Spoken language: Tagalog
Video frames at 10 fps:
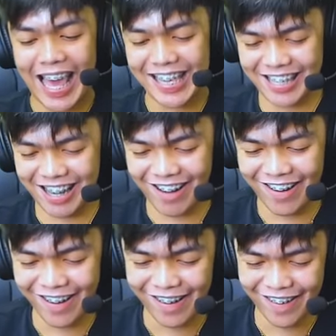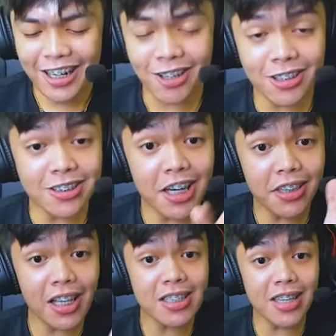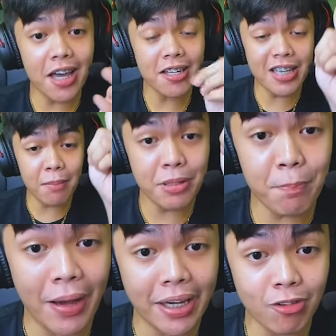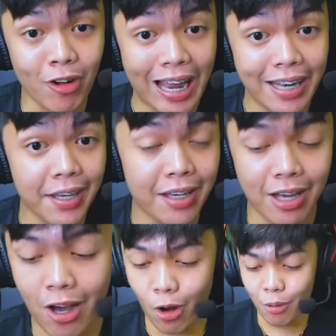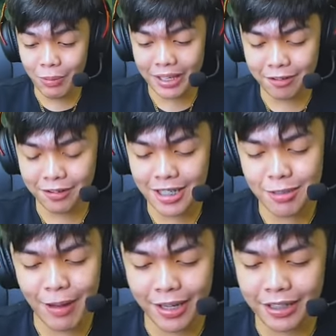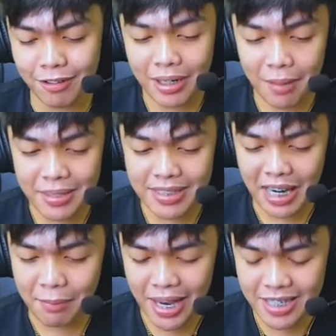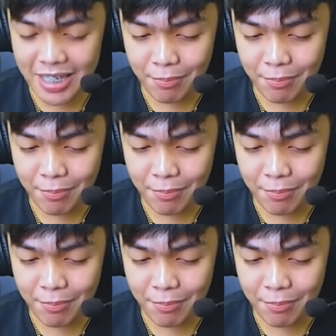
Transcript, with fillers: let's go. Road of 30 kills tayo. Sabi ng Pakito, galing. Oh my goodness, Pakito. Maraming salamat, Chi,